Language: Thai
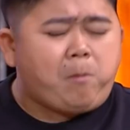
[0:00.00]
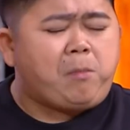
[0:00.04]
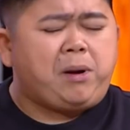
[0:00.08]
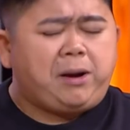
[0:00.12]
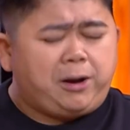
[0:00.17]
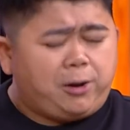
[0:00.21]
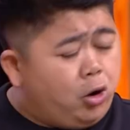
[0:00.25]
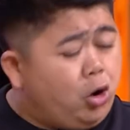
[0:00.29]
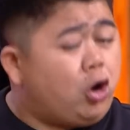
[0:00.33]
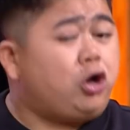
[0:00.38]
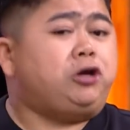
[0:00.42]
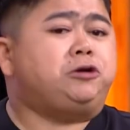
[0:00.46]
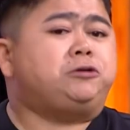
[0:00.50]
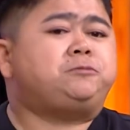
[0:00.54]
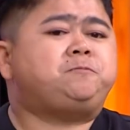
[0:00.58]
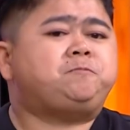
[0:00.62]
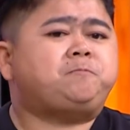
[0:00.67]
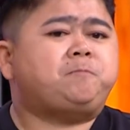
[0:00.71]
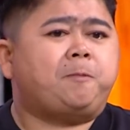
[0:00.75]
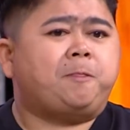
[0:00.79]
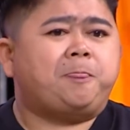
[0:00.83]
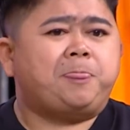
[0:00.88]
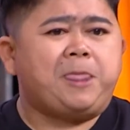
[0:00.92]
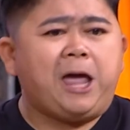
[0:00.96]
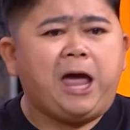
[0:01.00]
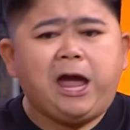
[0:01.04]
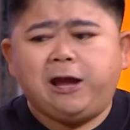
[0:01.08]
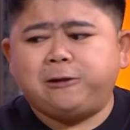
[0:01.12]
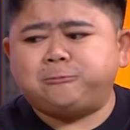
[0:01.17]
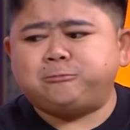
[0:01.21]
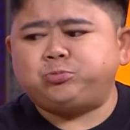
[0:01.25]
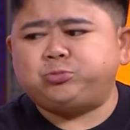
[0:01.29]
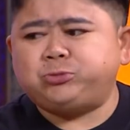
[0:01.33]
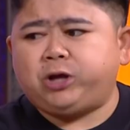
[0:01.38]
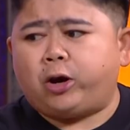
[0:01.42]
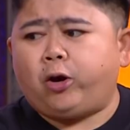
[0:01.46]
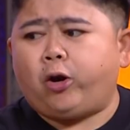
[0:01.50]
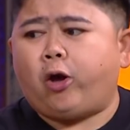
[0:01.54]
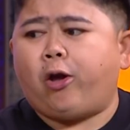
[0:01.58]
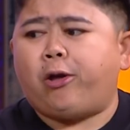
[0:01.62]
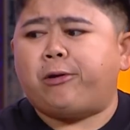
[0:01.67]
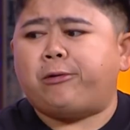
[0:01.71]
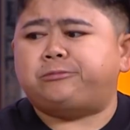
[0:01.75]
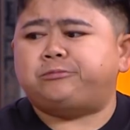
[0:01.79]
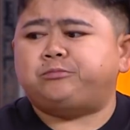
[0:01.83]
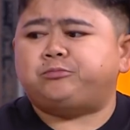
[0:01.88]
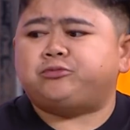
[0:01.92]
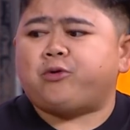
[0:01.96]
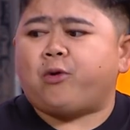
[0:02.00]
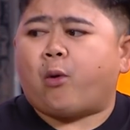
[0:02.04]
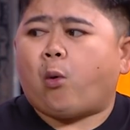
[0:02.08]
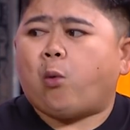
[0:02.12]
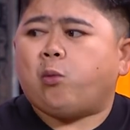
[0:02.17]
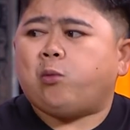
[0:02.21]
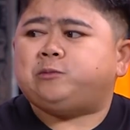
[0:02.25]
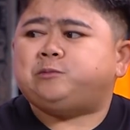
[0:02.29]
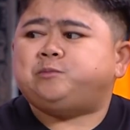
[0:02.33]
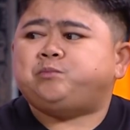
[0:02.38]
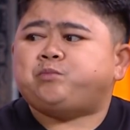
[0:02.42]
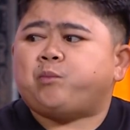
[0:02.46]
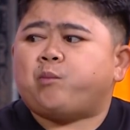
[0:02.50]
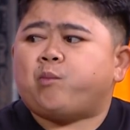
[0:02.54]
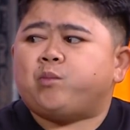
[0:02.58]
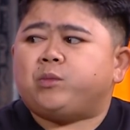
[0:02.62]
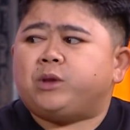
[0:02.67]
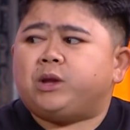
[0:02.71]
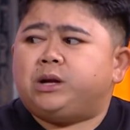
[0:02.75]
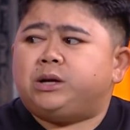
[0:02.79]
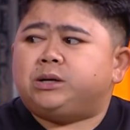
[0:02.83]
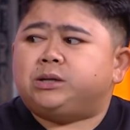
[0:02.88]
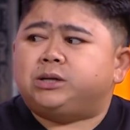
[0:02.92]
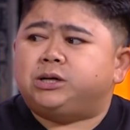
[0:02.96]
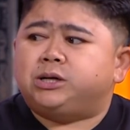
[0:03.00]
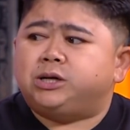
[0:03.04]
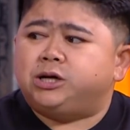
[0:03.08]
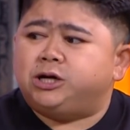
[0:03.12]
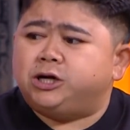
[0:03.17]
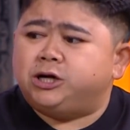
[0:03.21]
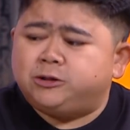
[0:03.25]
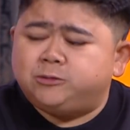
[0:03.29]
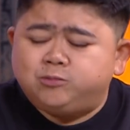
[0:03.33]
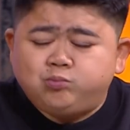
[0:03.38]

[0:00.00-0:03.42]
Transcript: อร่อยนะอร่อยคือ